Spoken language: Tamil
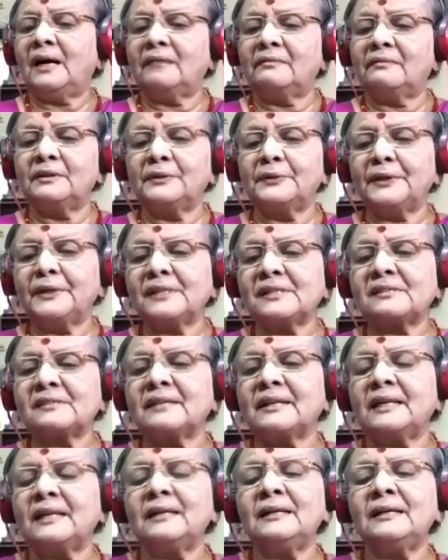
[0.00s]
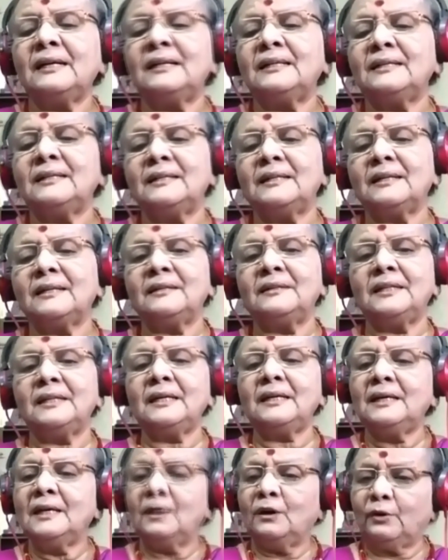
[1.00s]
அவளுடைய ஸ்தனங்களிலிருந்து
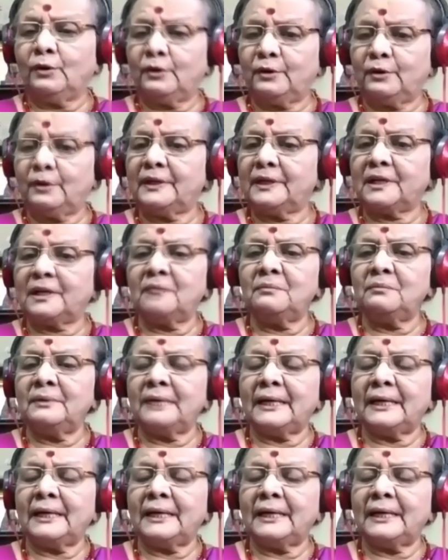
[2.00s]
ஒருவருக்கும்